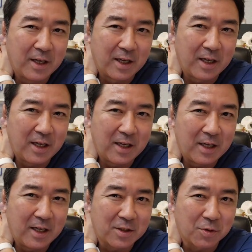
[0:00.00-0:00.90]

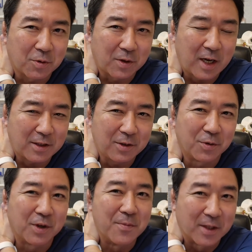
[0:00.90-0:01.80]
えー、ちょっと角
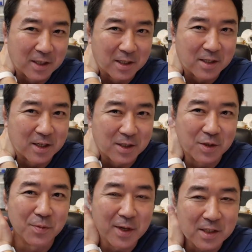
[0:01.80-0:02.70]
度を決めてですね、
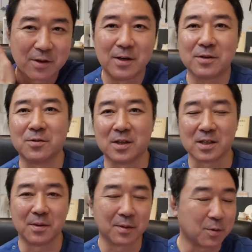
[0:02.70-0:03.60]
強めに触るとで
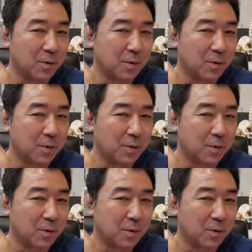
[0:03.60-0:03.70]
すね、